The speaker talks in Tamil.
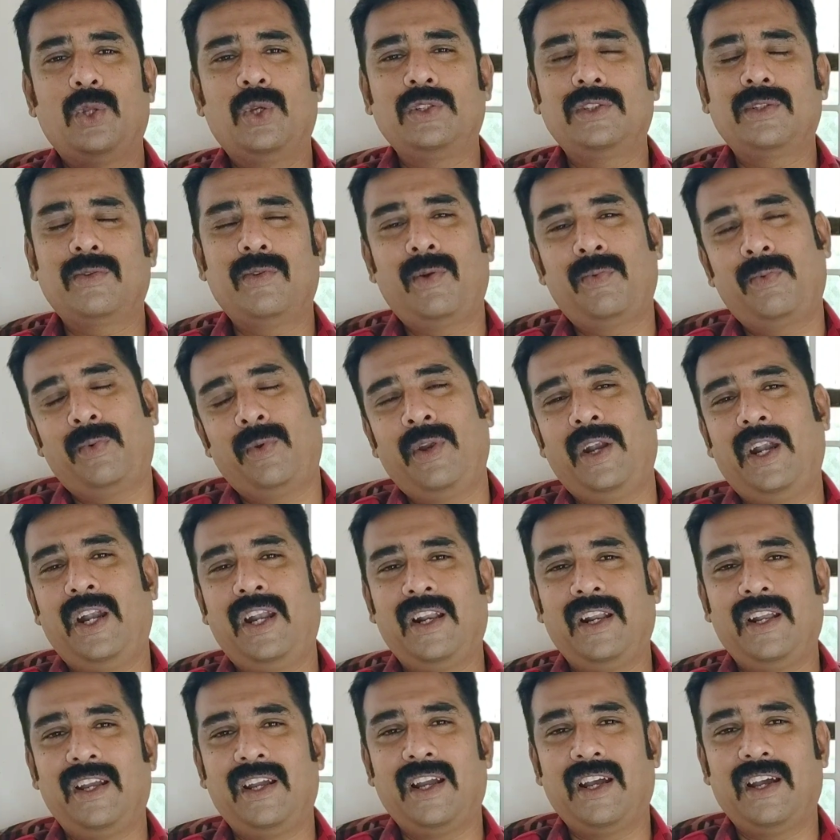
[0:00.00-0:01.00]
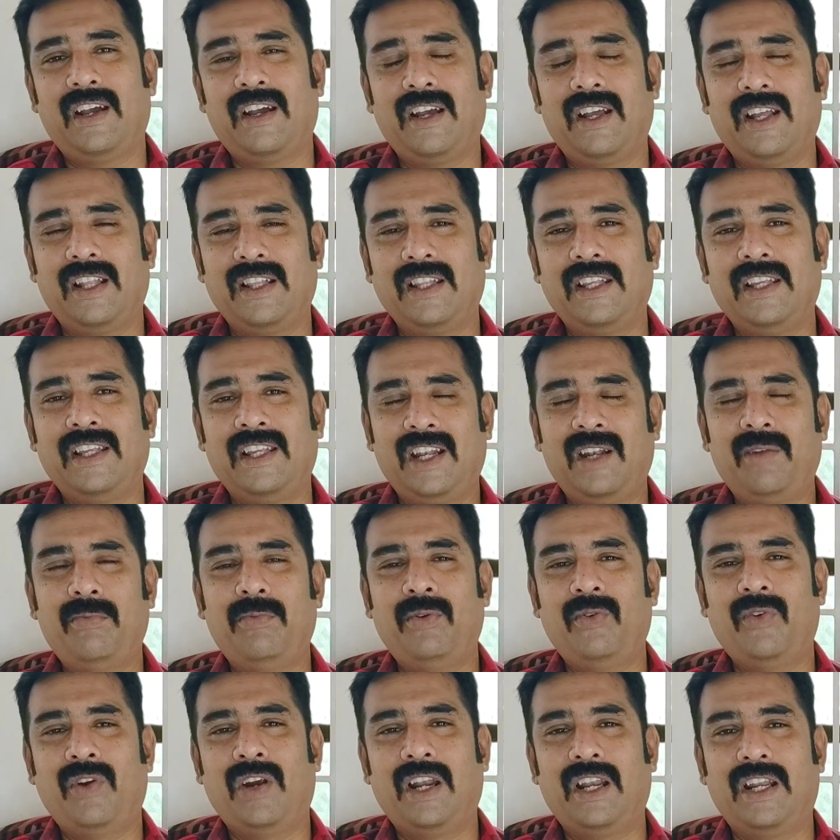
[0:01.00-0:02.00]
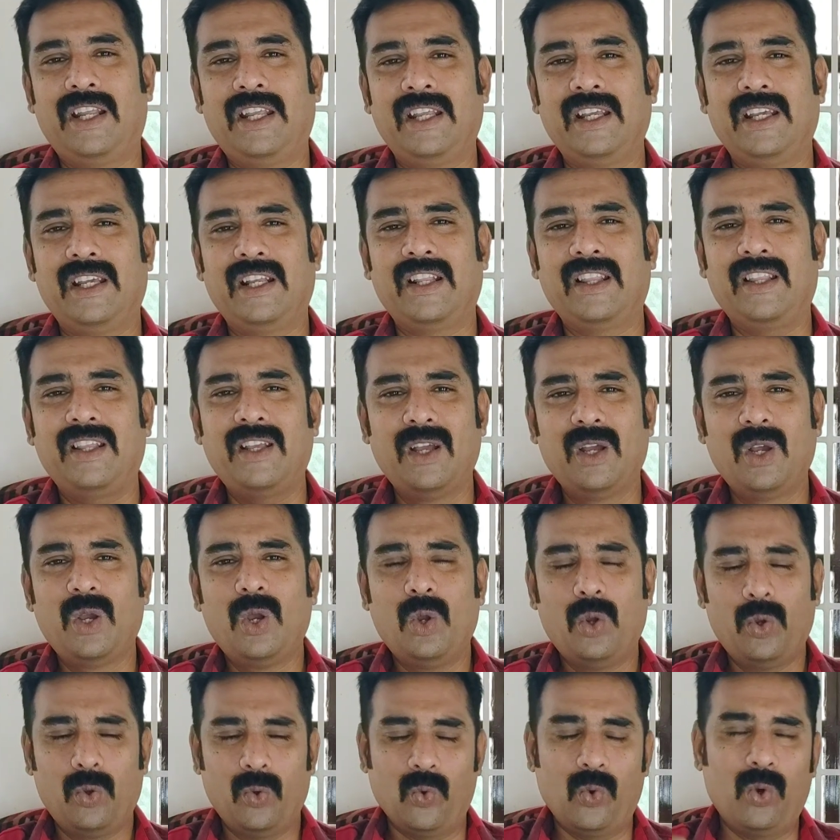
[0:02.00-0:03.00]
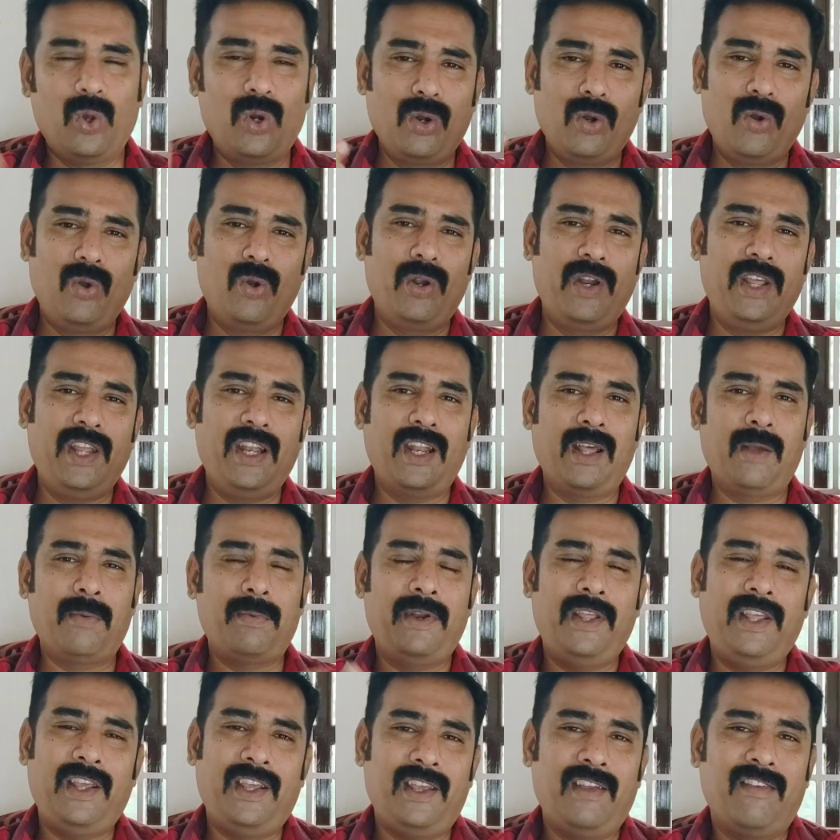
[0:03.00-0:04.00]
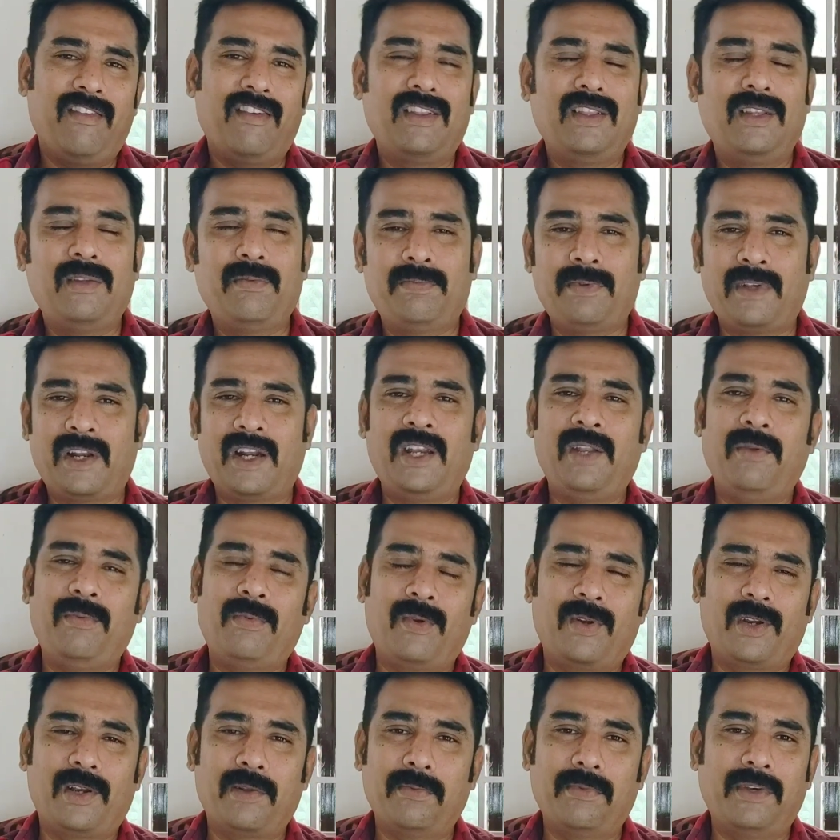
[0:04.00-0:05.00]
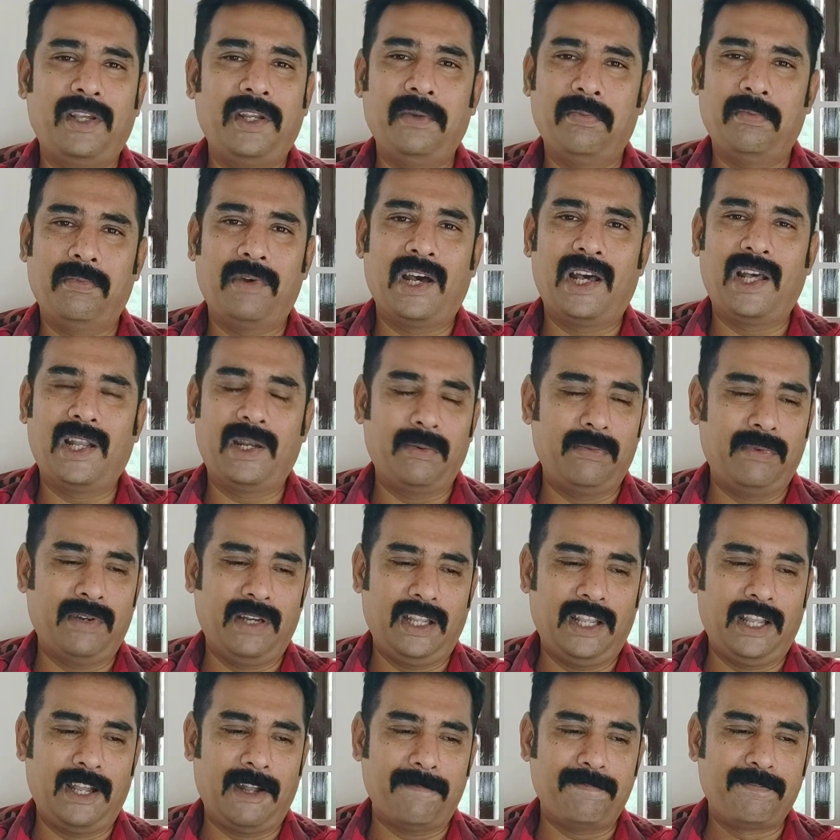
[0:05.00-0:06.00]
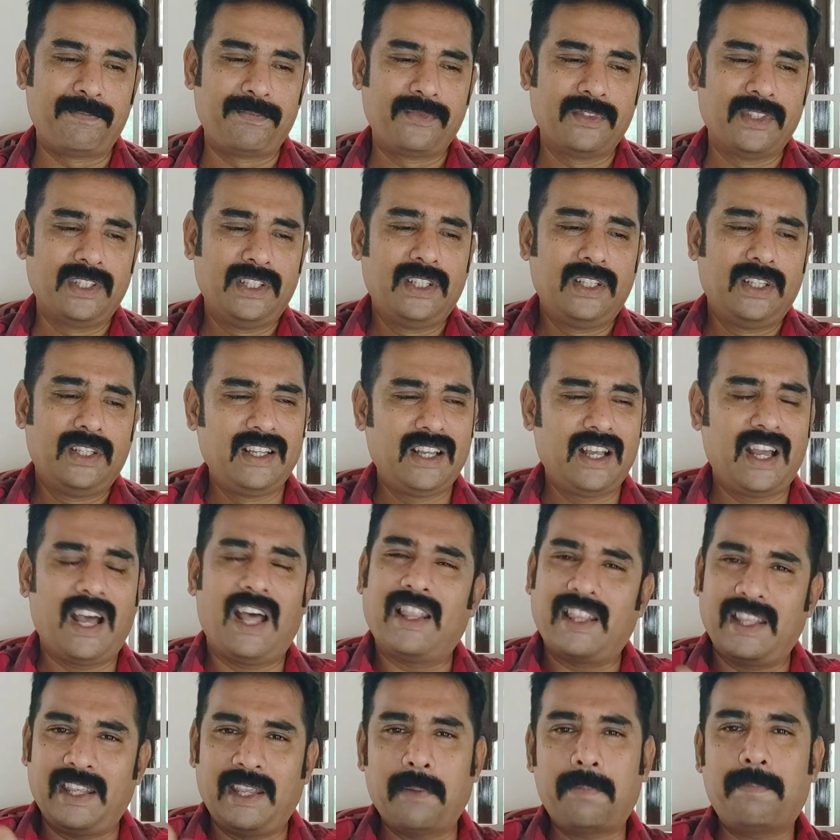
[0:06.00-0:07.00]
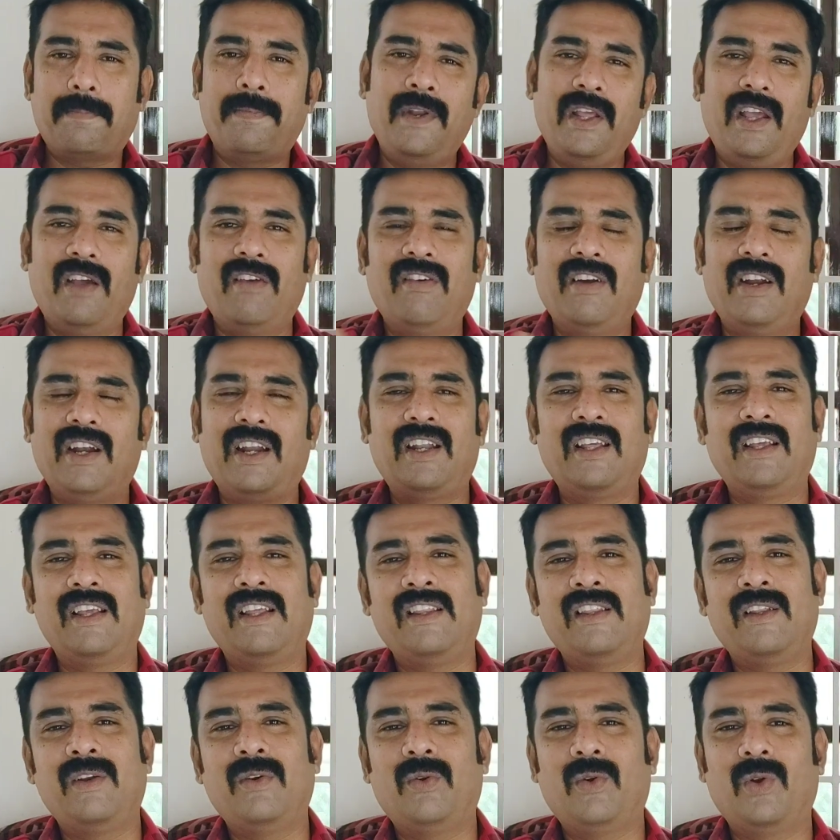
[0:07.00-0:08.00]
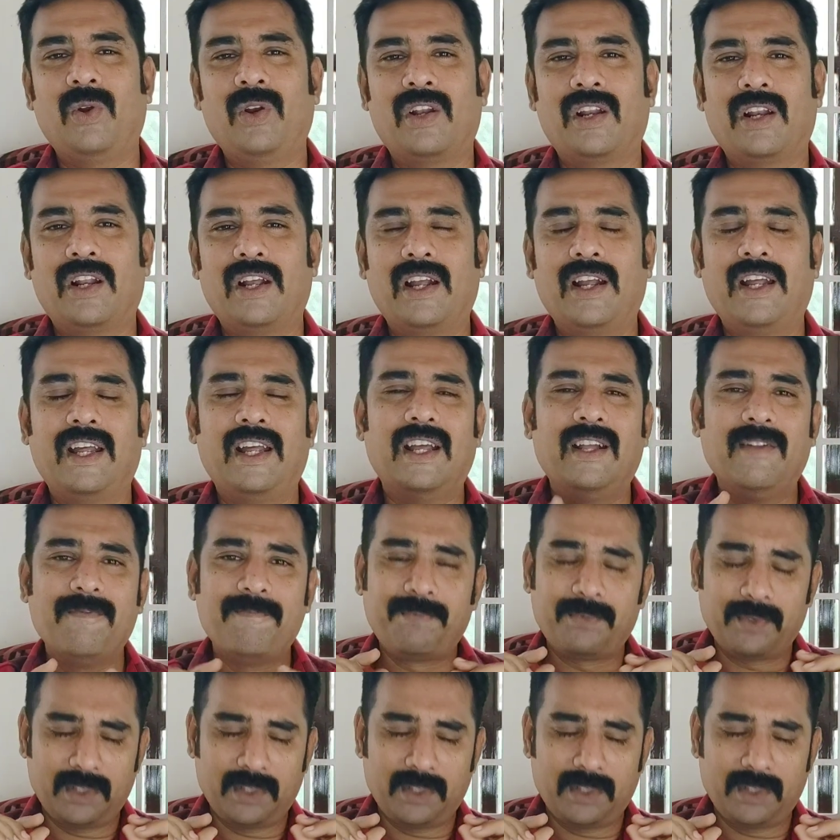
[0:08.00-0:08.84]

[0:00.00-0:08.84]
சந்தோஷமாக போயிட்டு இருக்க அந்த இயல்பு வாழ்க்கைங்கிறது ஒரு நொடியில் அப்படி வந்து புரட்டி போட்ட மாதிரி மாறும் இல்லையா அதை எப்படி அவங்கெல்லாம் எதிர்கொள்கிறாங்க